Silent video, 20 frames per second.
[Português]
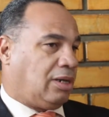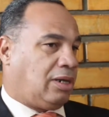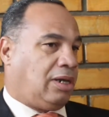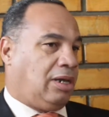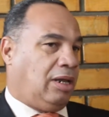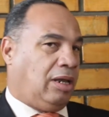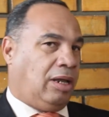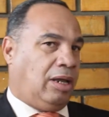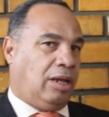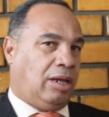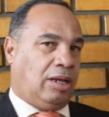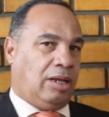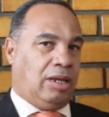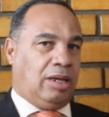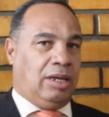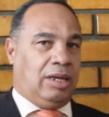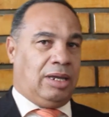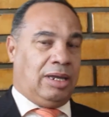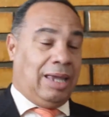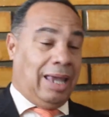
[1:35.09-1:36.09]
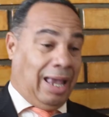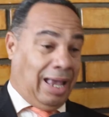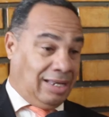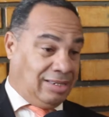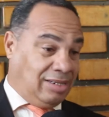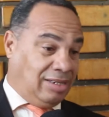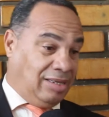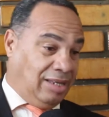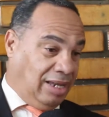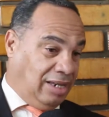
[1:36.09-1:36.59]
que, e, e
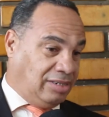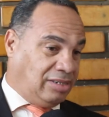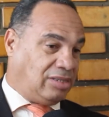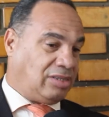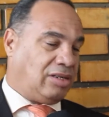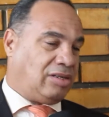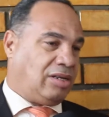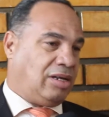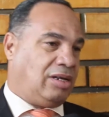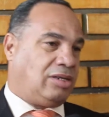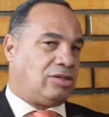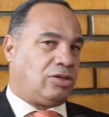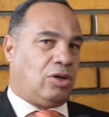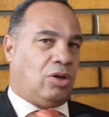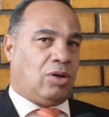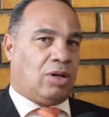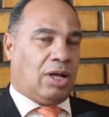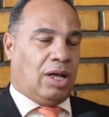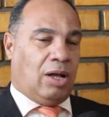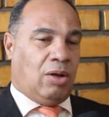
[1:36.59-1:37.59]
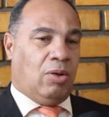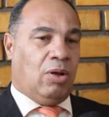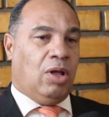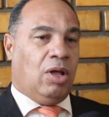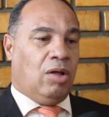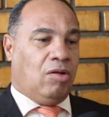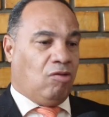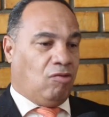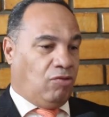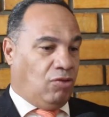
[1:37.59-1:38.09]
residências que tem nesse local
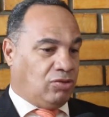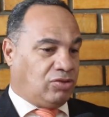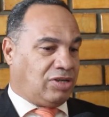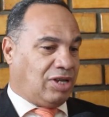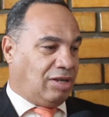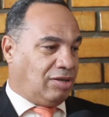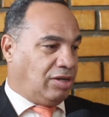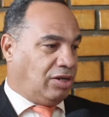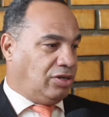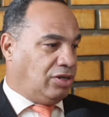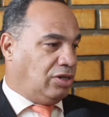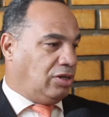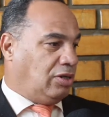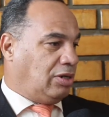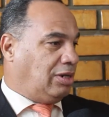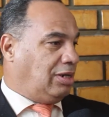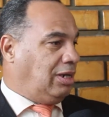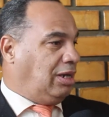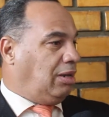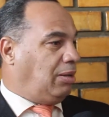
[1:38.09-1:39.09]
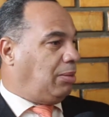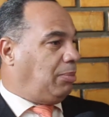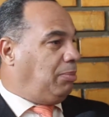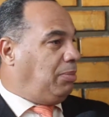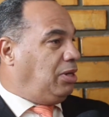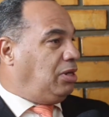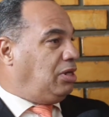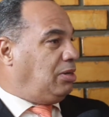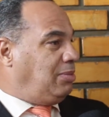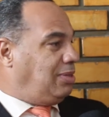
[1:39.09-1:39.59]
vão ser atendidas e
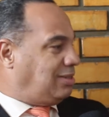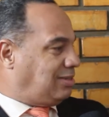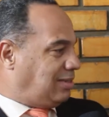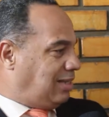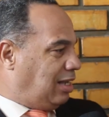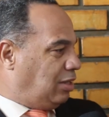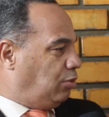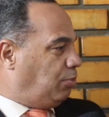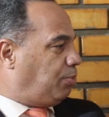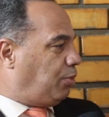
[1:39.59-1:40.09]
minimizado o